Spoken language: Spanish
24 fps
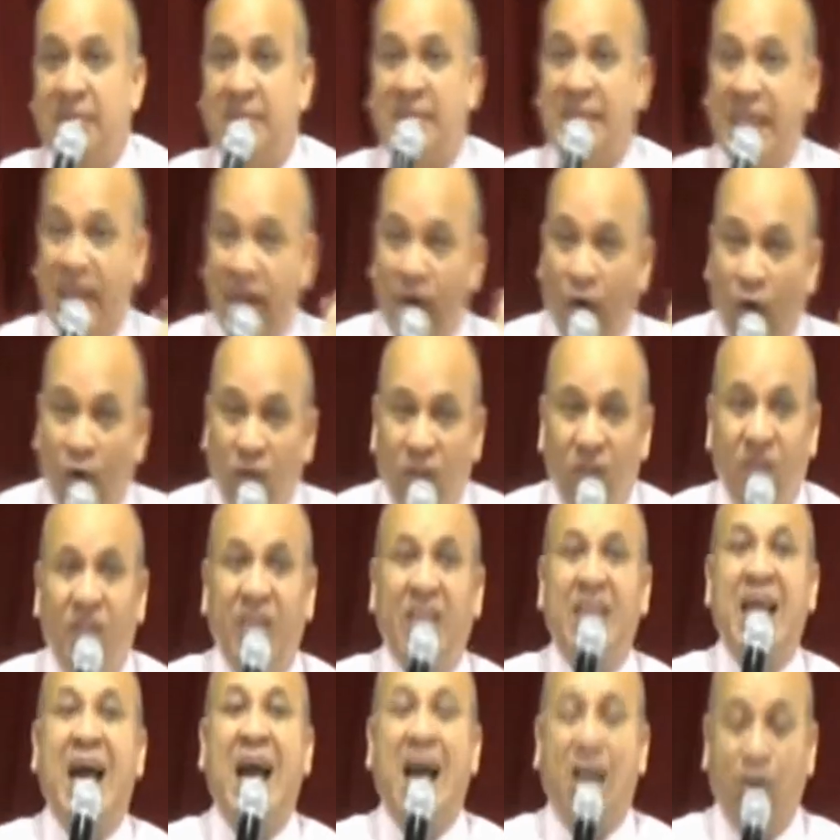de
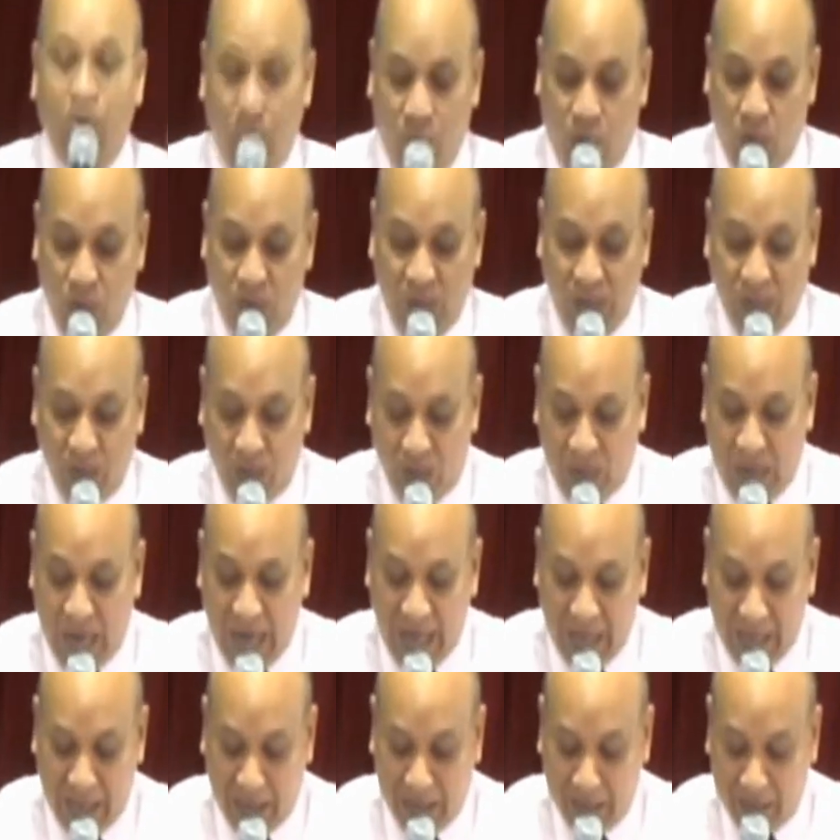olvidar o
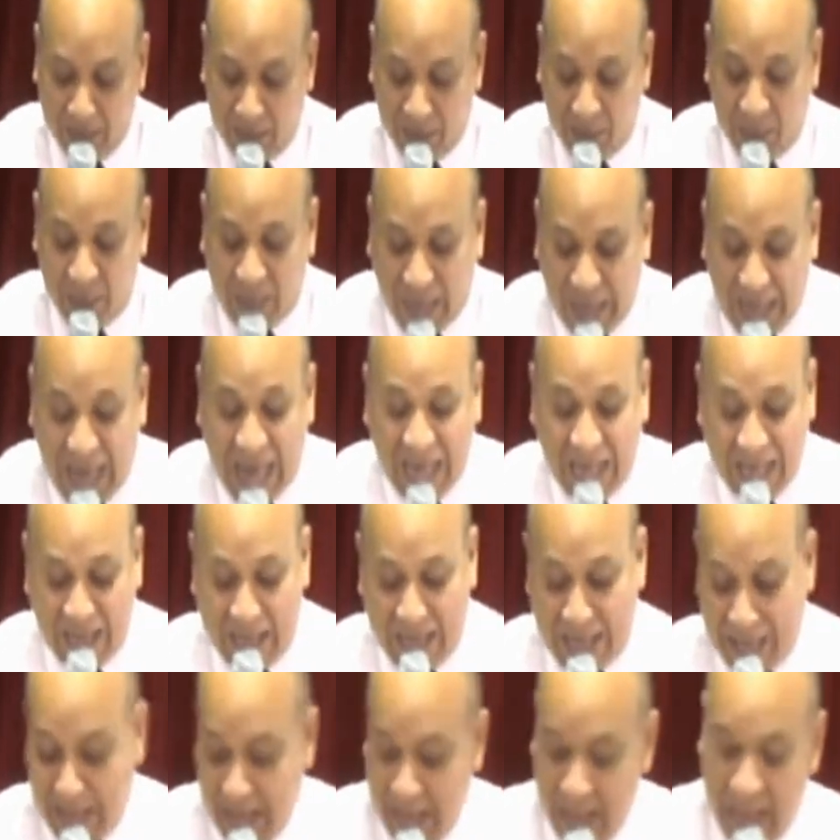ignorar la
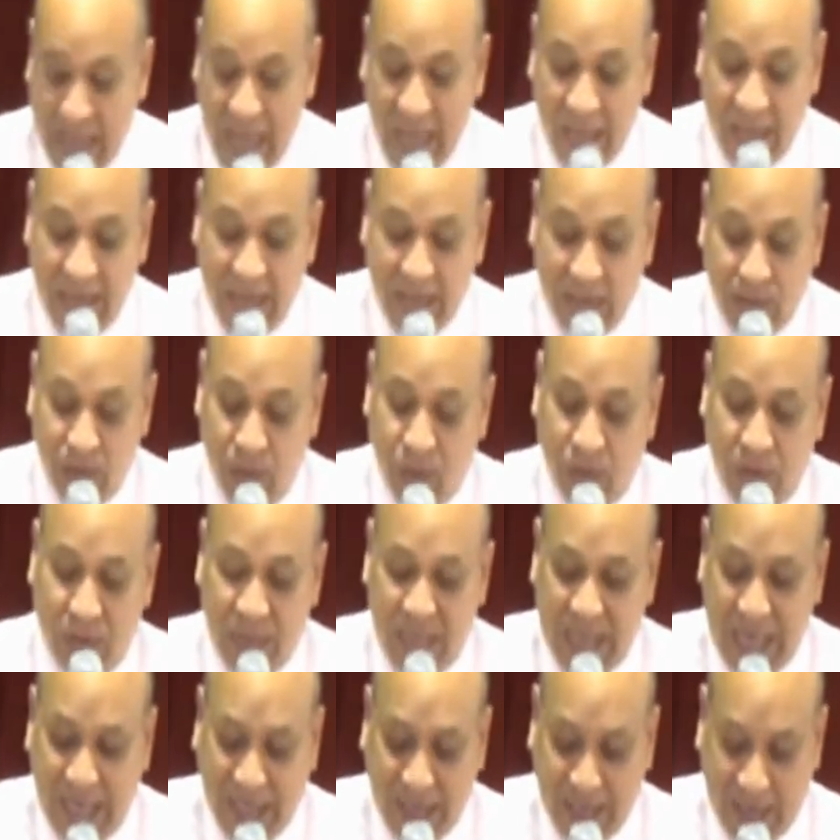eternidad es lo
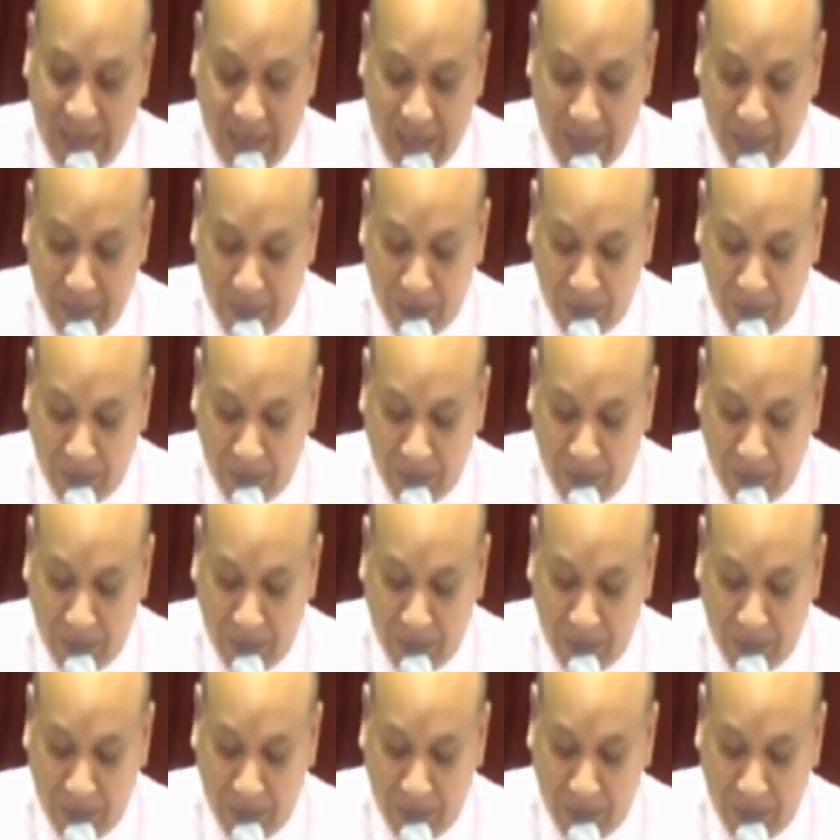siguiente.